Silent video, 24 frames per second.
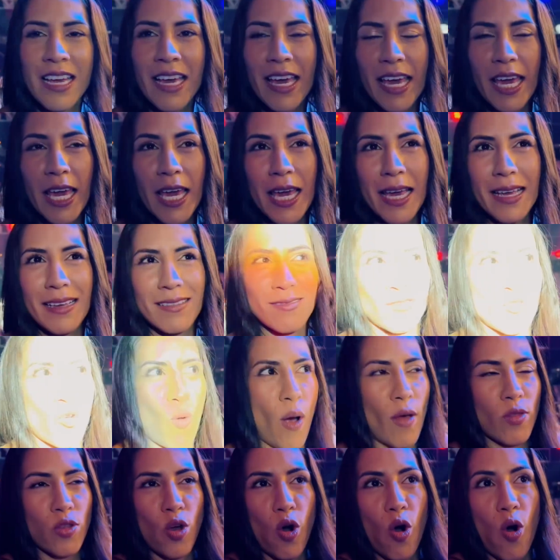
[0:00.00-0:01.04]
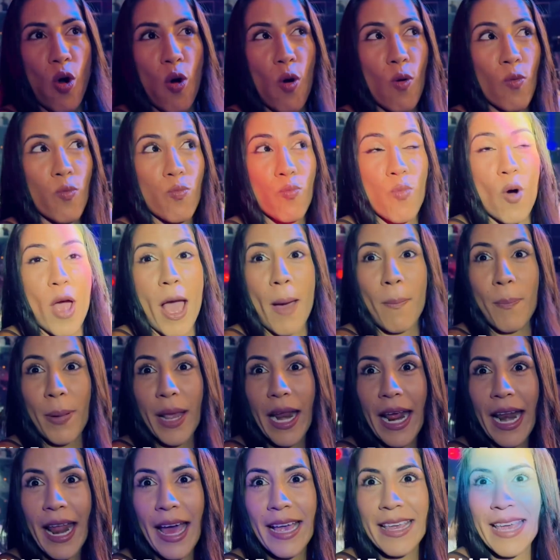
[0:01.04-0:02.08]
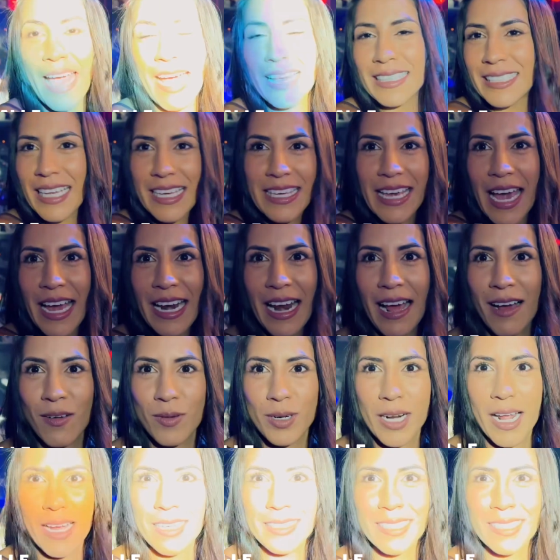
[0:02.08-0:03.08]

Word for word: Y cuando voy a pelear allá se llena, ¿verdad?